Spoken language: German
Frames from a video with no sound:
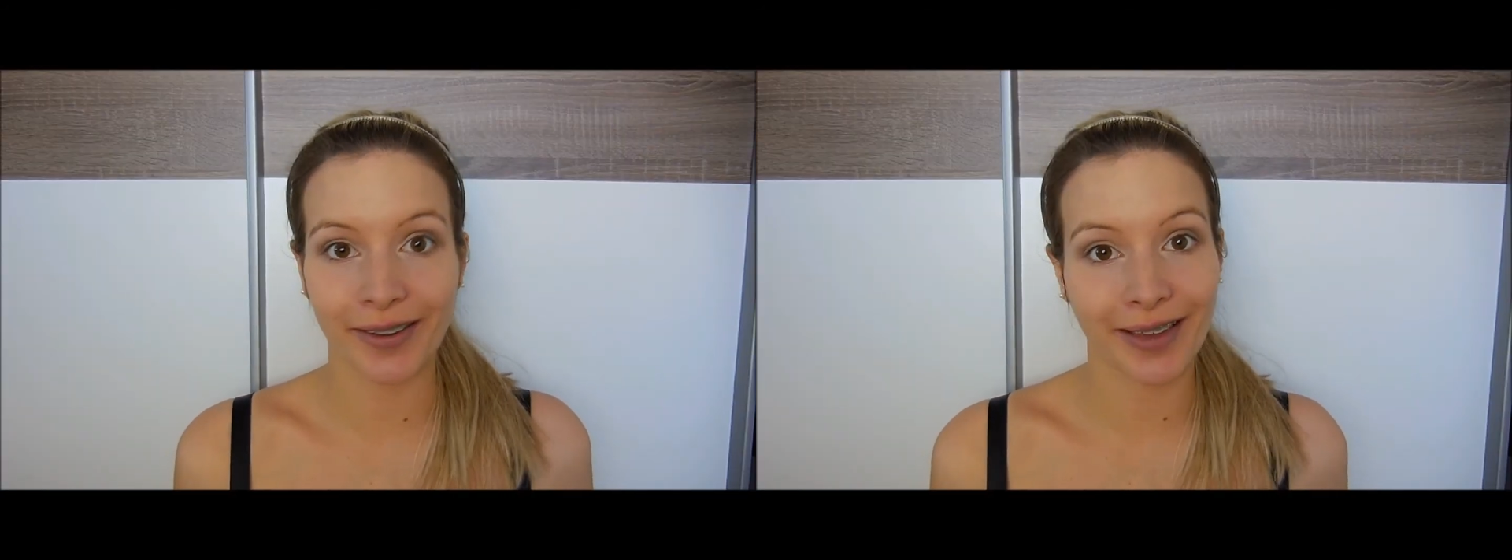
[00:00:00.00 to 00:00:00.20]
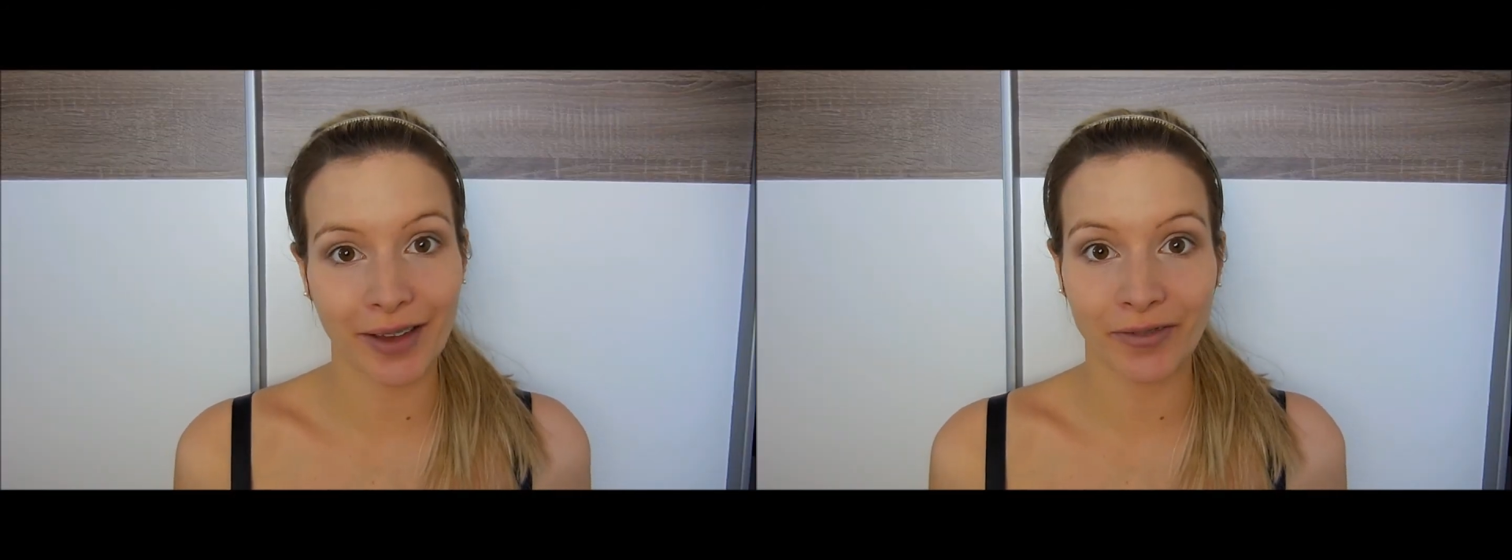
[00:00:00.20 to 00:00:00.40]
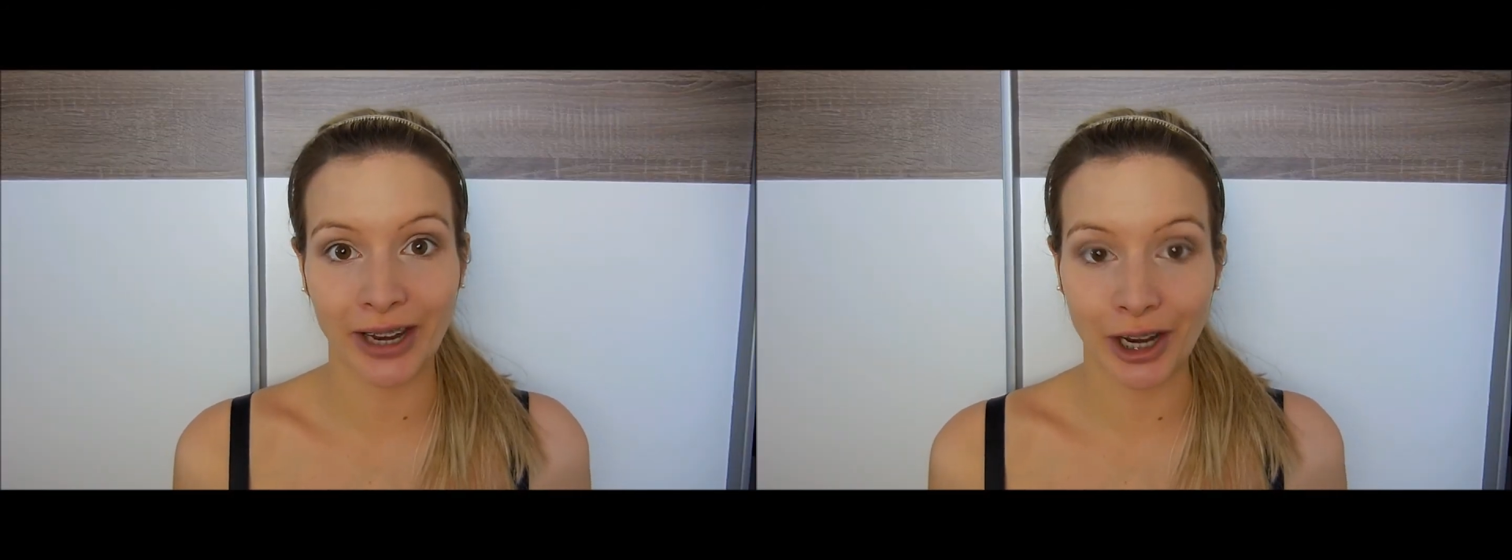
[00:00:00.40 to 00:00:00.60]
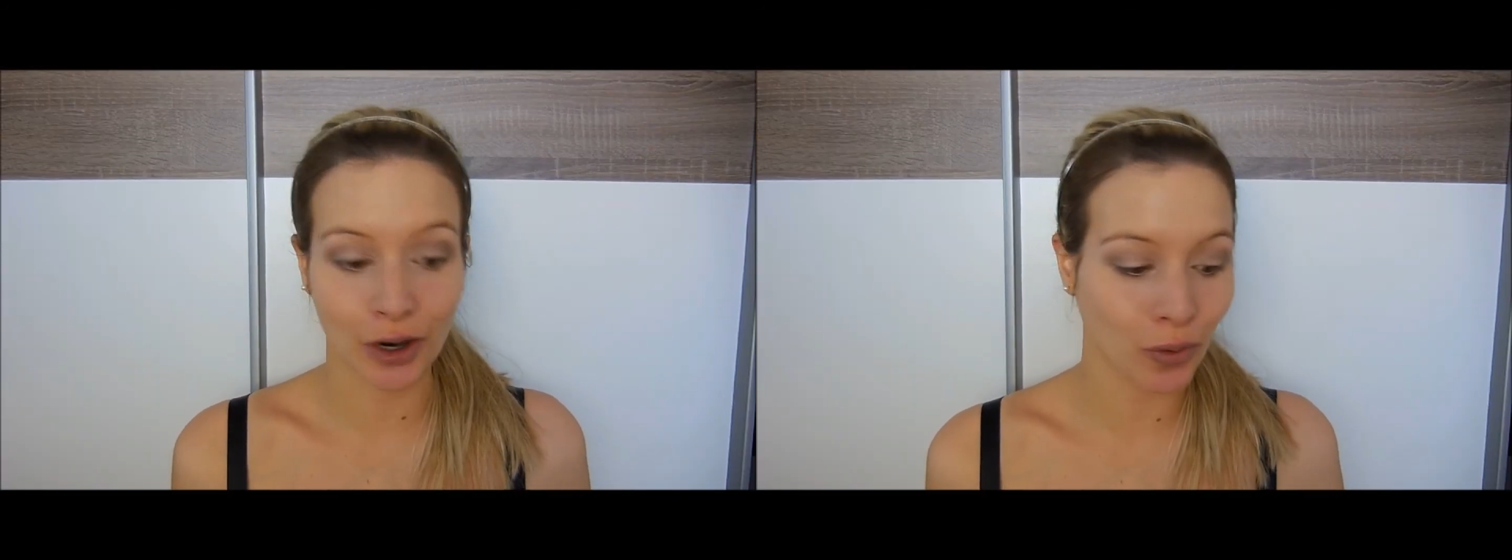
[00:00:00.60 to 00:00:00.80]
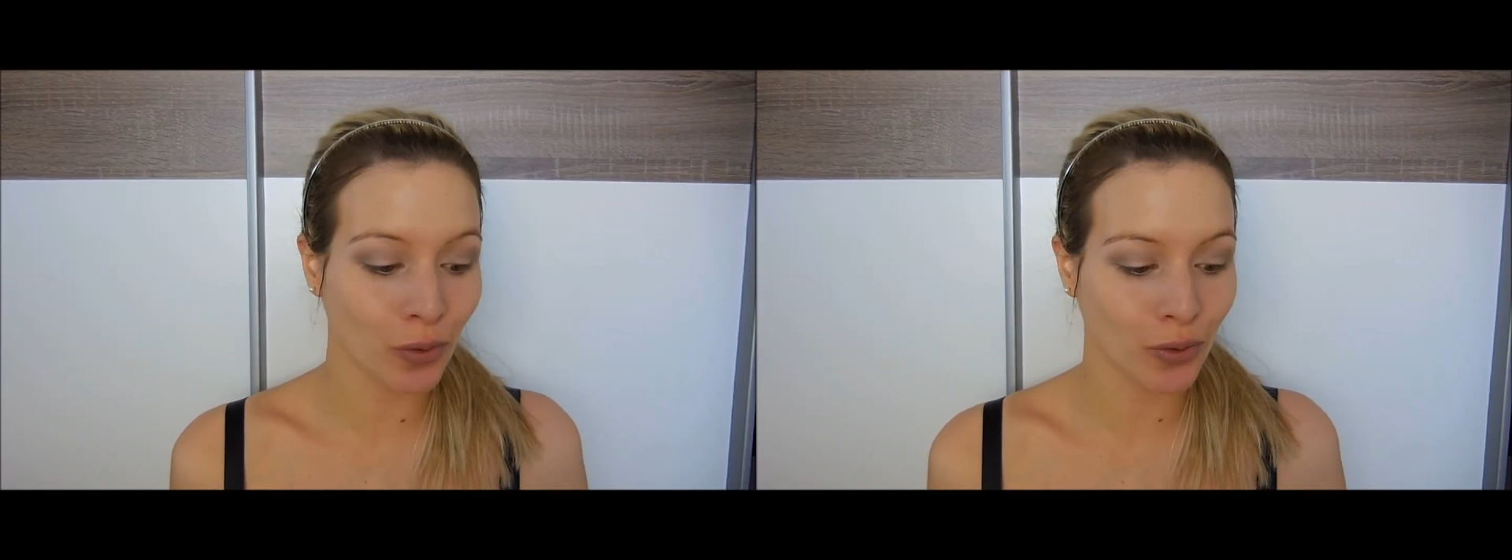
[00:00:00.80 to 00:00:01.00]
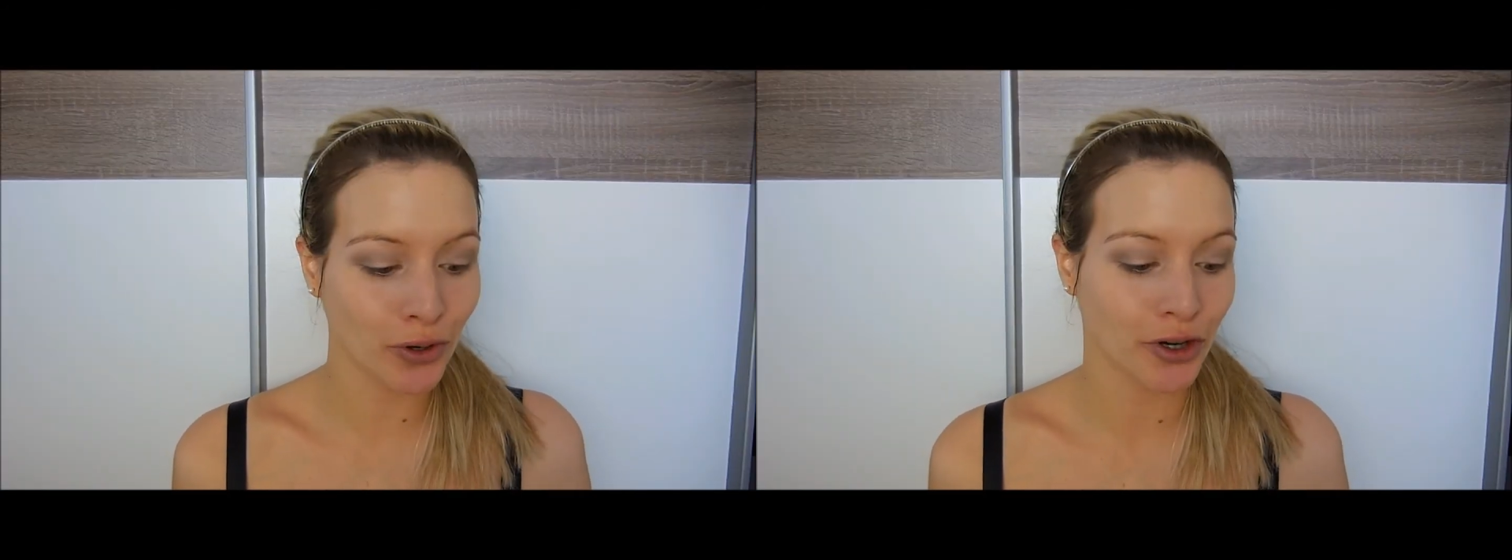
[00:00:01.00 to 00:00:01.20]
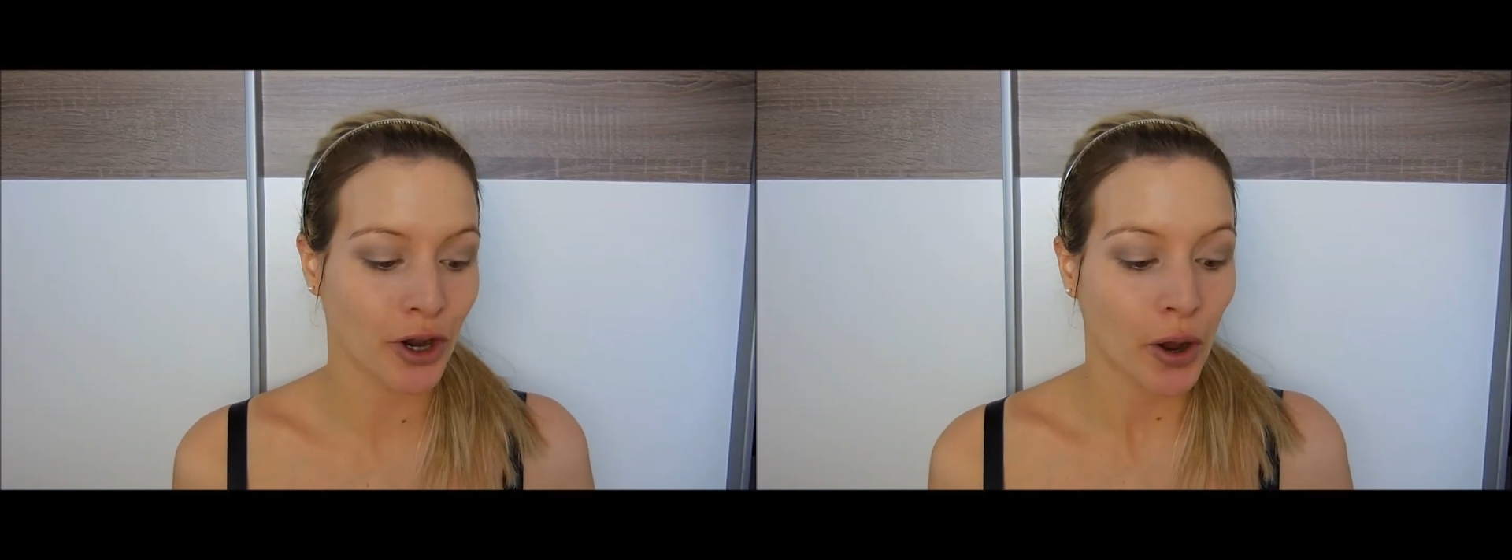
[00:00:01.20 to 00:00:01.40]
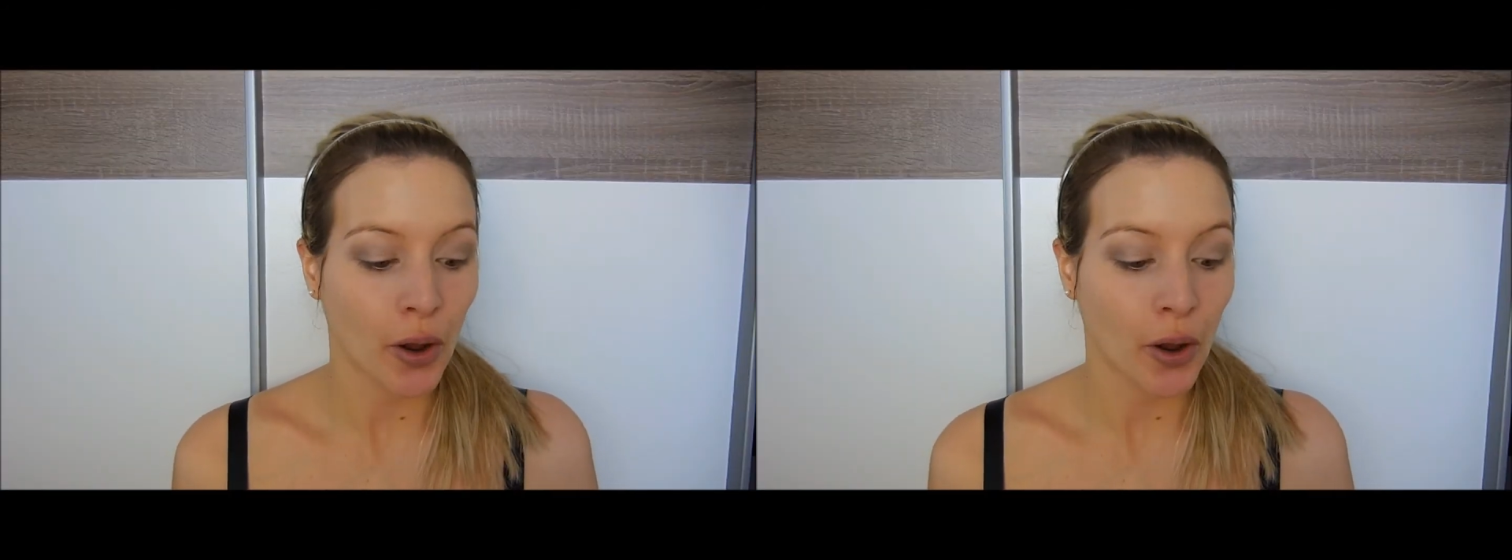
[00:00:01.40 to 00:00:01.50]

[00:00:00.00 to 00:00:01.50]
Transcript: ist ein wenig Rouge